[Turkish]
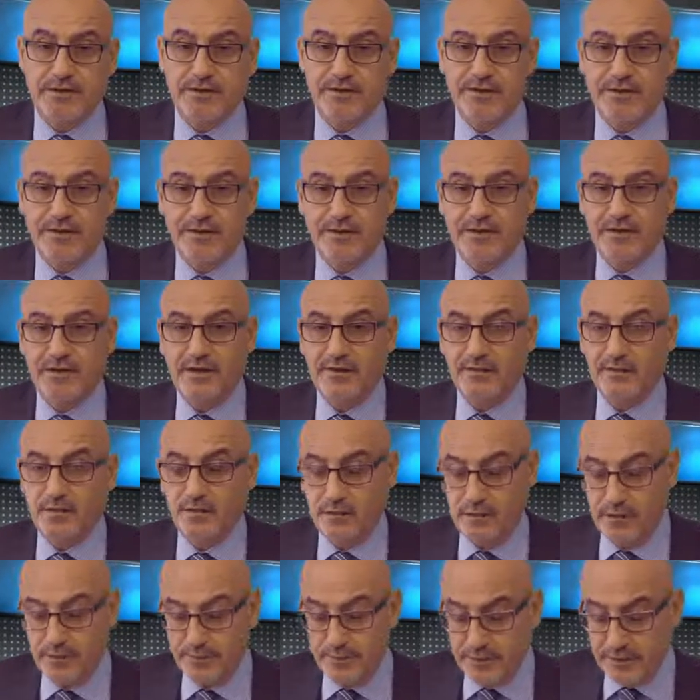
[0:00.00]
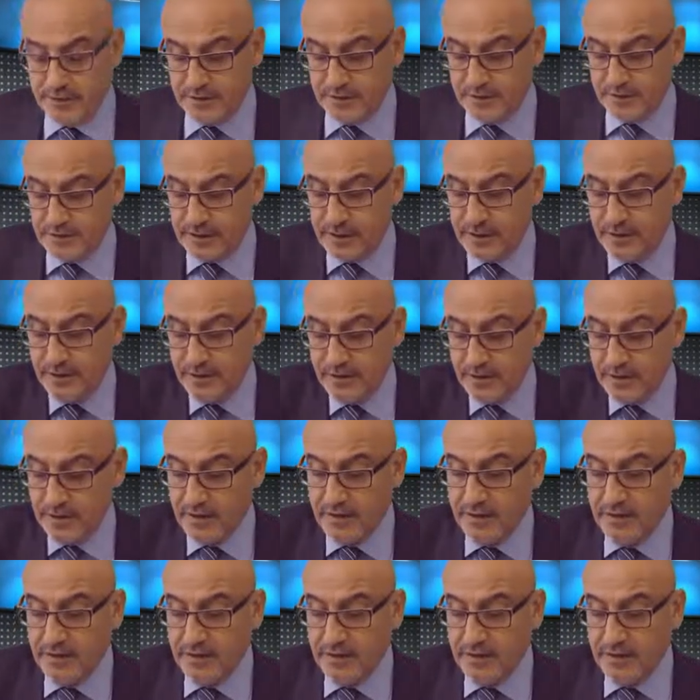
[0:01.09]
alınan İlemoğlu Limanı'nda